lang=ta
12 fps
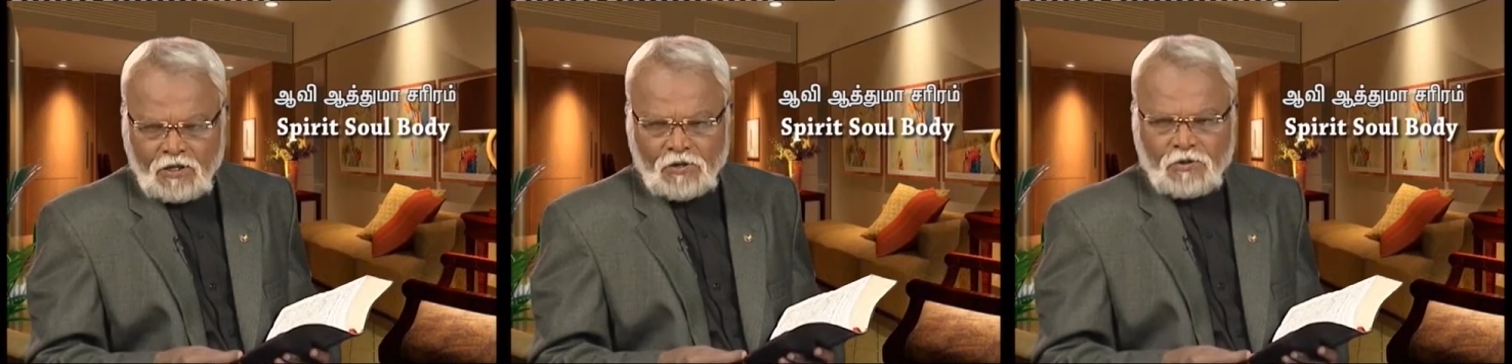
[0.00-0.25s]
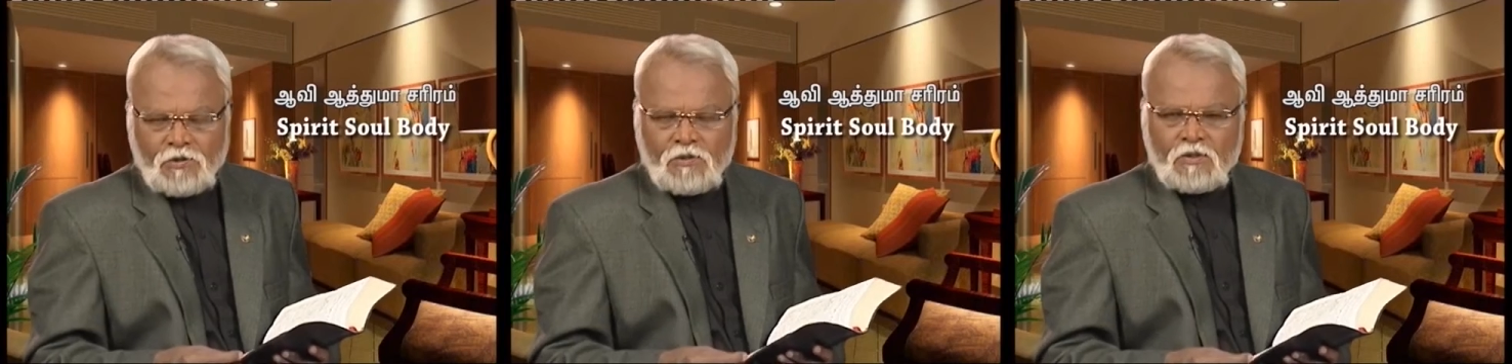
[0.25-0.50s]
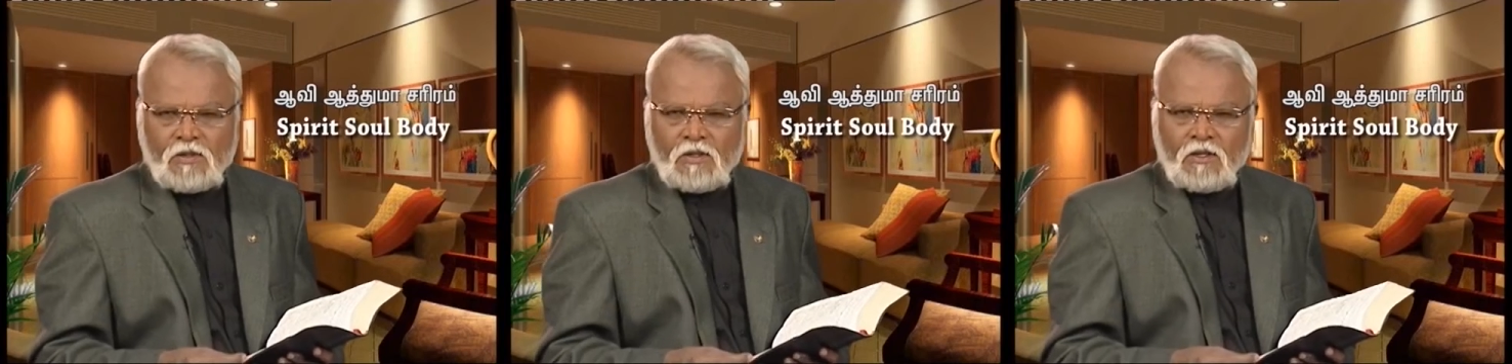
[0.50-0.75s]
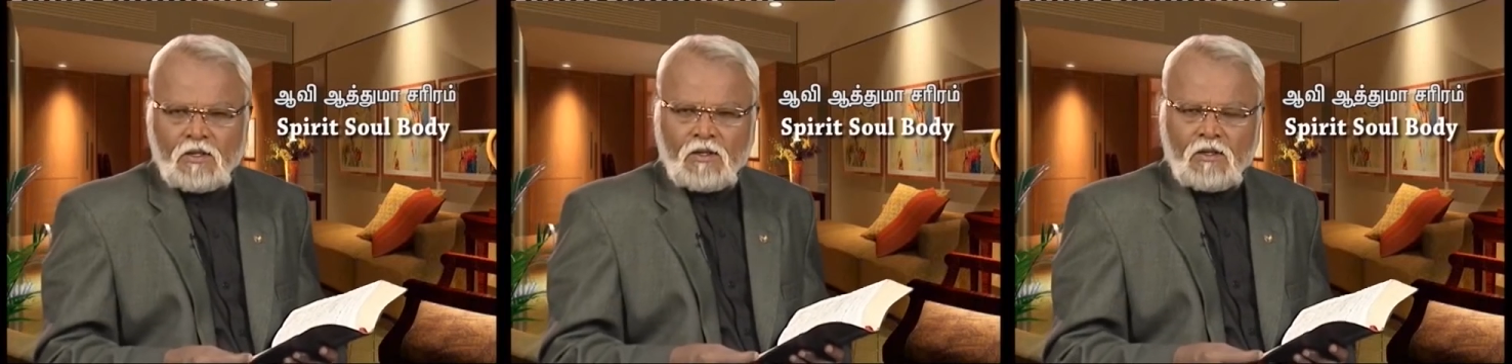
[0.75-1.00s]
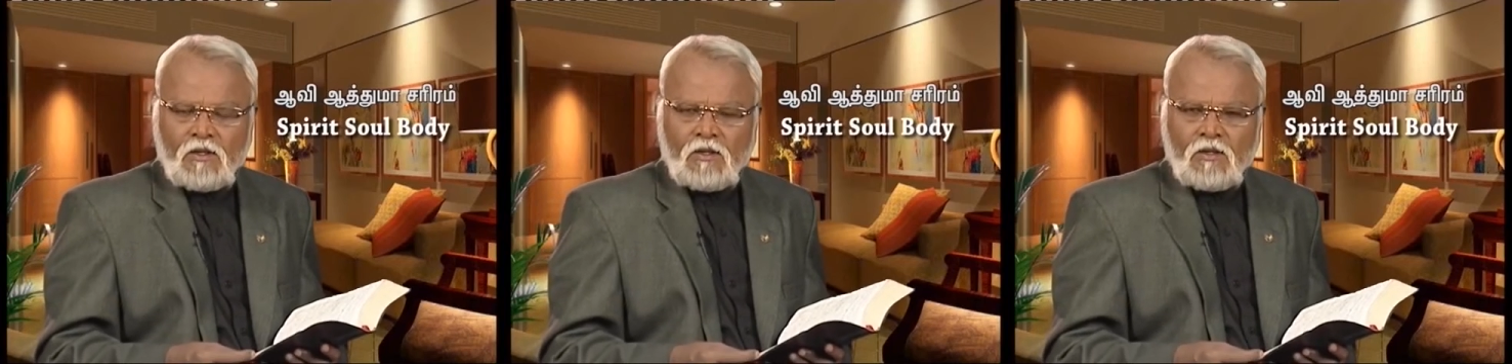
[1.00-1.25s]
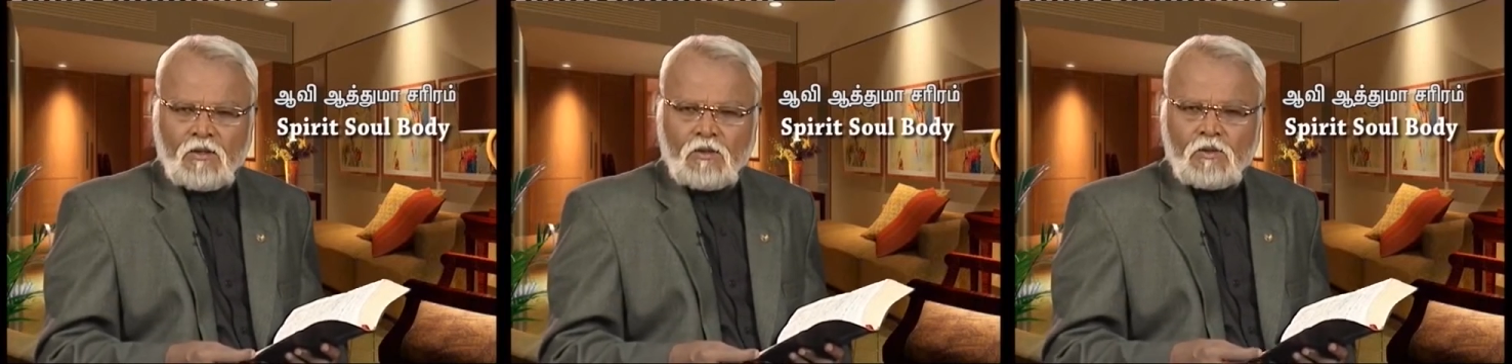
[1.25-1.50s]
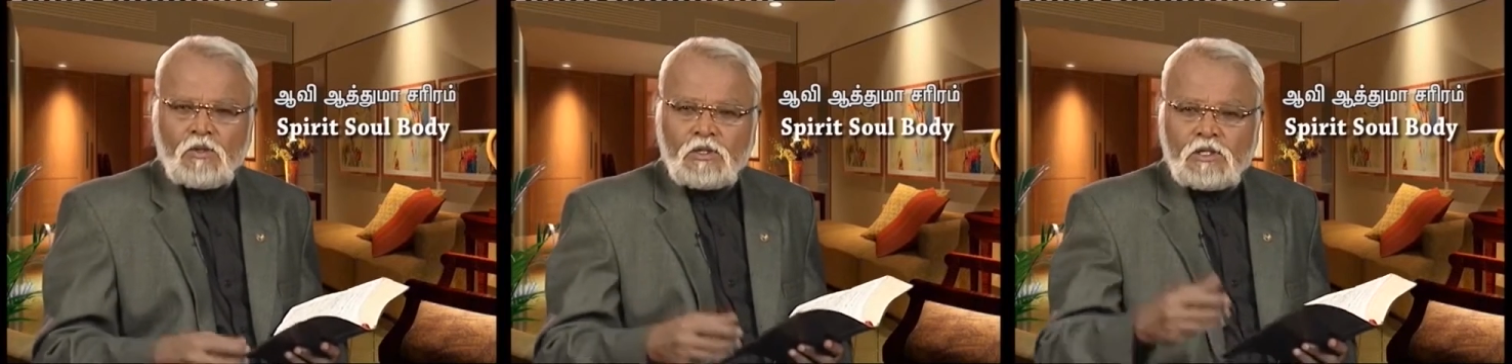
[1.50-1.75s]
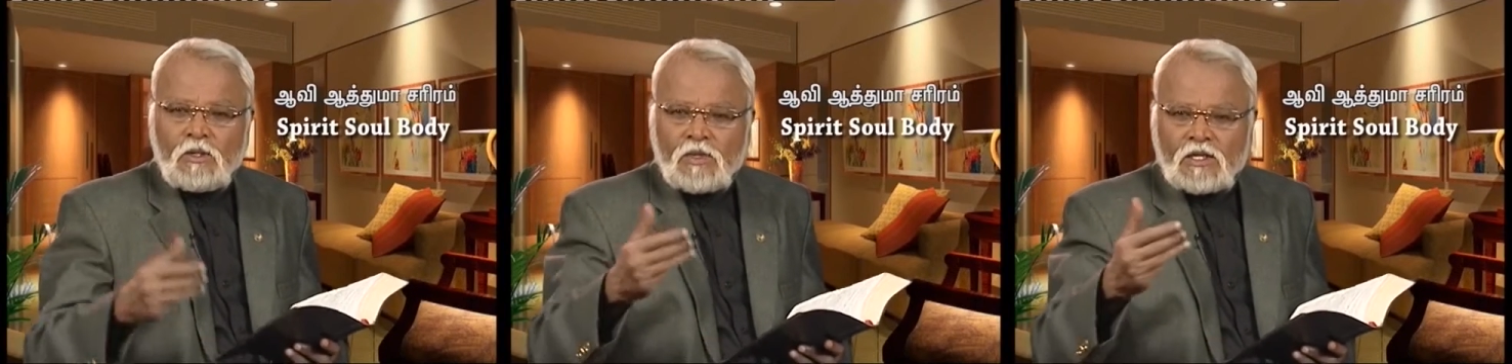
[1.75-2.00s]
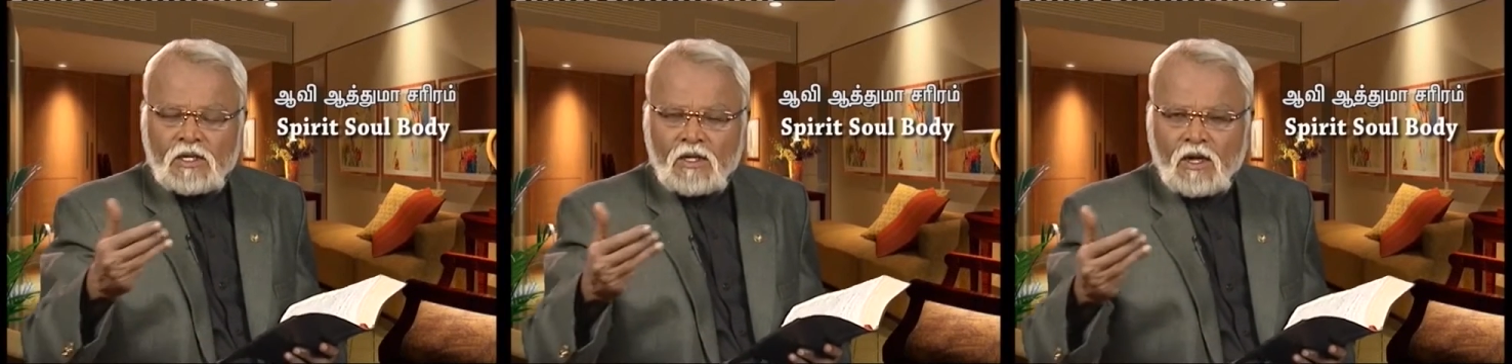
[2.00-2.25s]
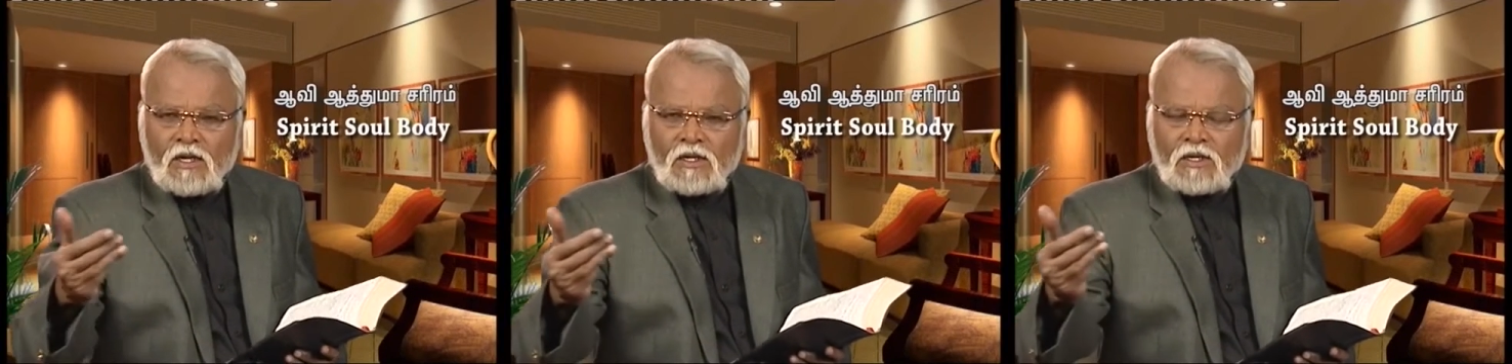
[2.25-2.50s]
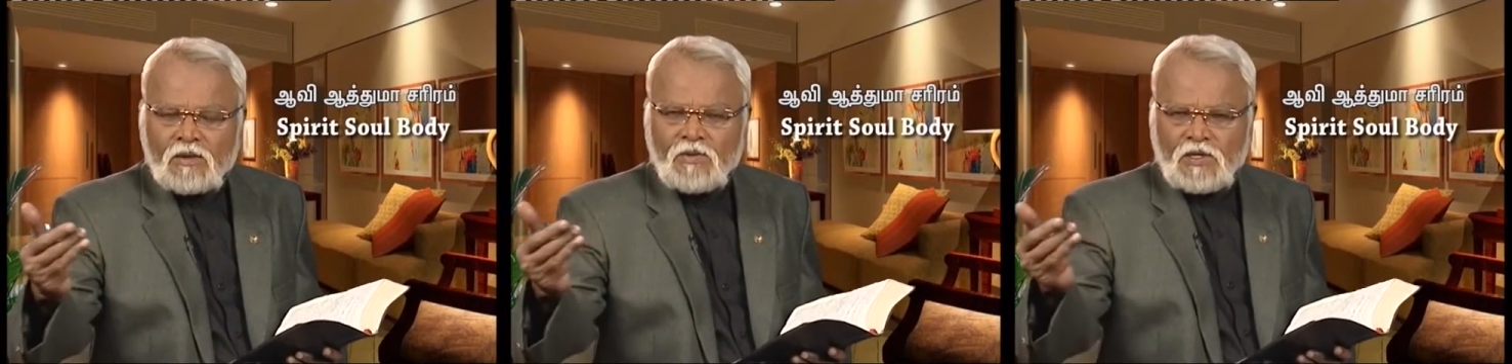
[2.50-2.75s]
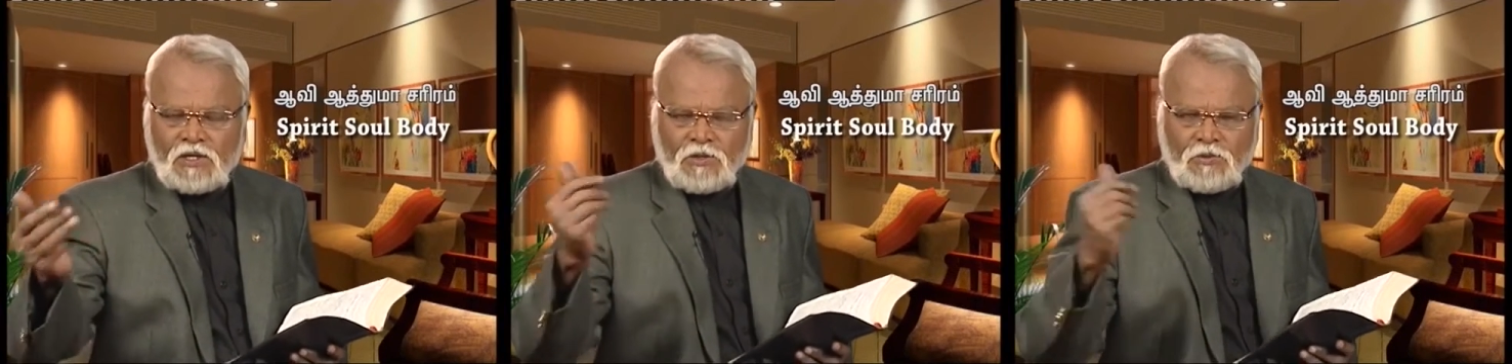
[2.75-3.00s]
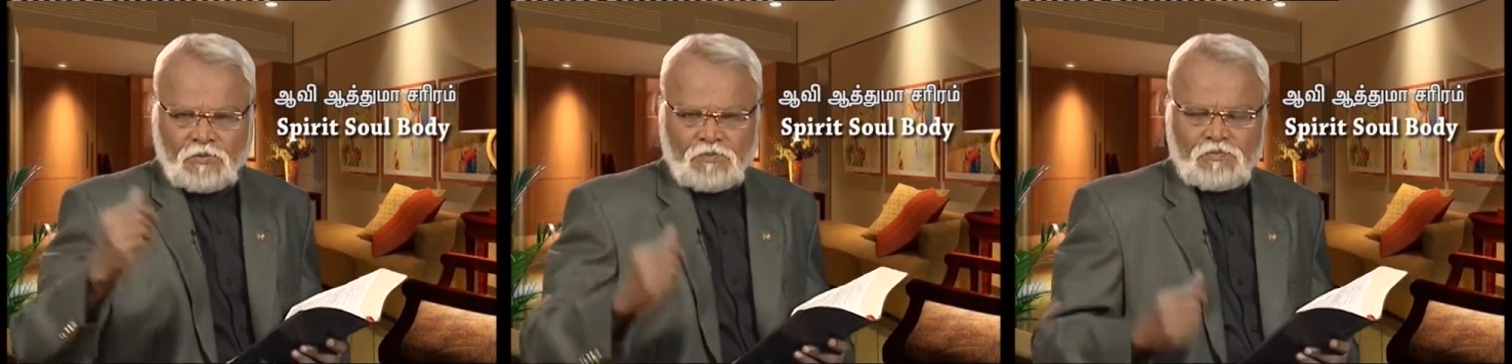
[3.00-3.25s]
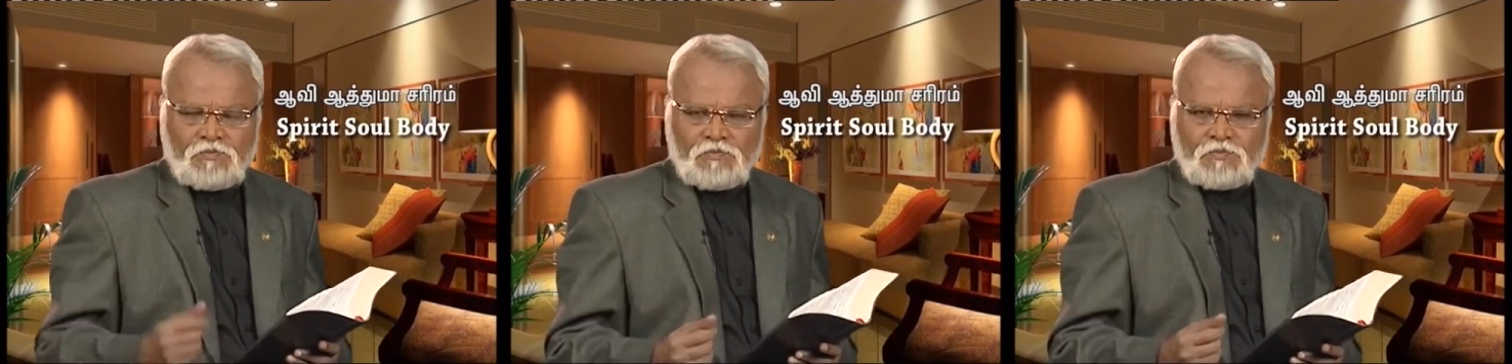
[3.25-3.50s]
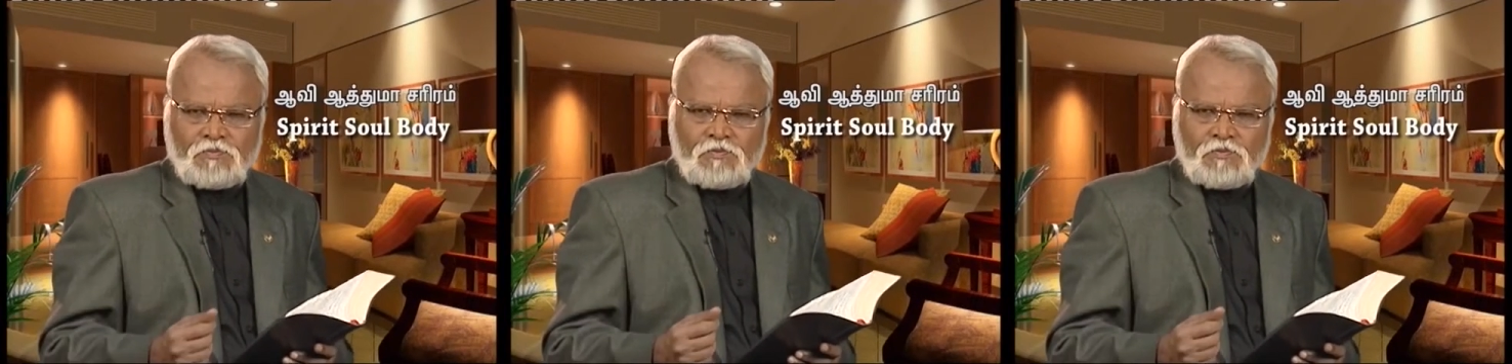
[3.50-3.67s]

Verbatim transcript: சரீரம் குற்றமற்றதாக இருக்க வேண்டும்